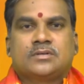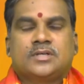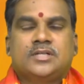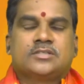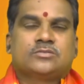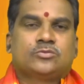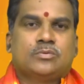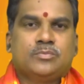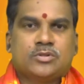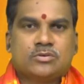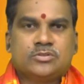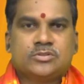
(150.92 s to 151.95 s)
కనీసం
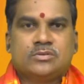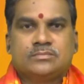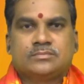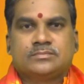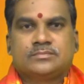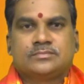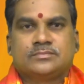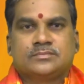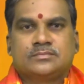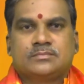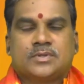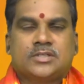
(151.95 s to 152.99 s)
తొమ్మిది రోజులు
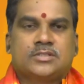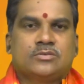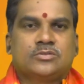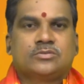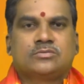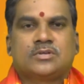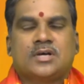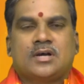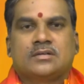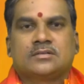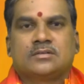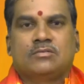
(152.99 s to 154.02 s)
ప్రతిరోజు కూడా
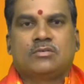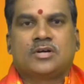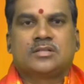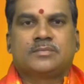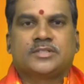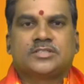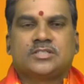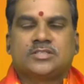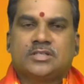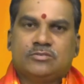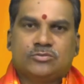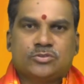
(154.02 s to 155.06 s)
ఉగాది పచ్చడిని
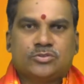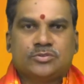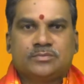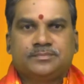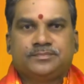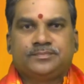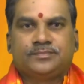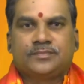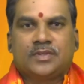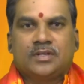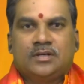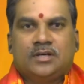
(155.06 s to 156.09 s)
సేవించవచ్చు
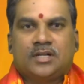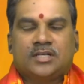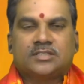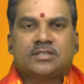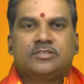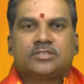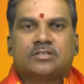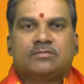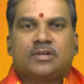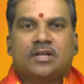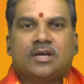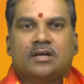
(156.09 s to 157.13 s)
అలా సేవించడం
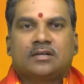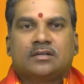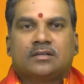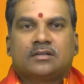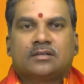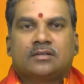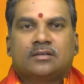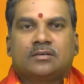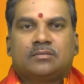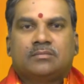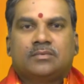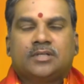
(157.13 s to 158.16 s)
వల్ల
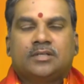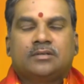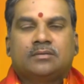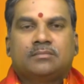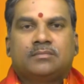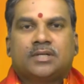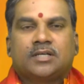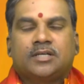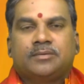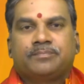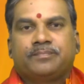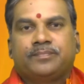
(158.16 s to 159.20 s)
మరి మనకి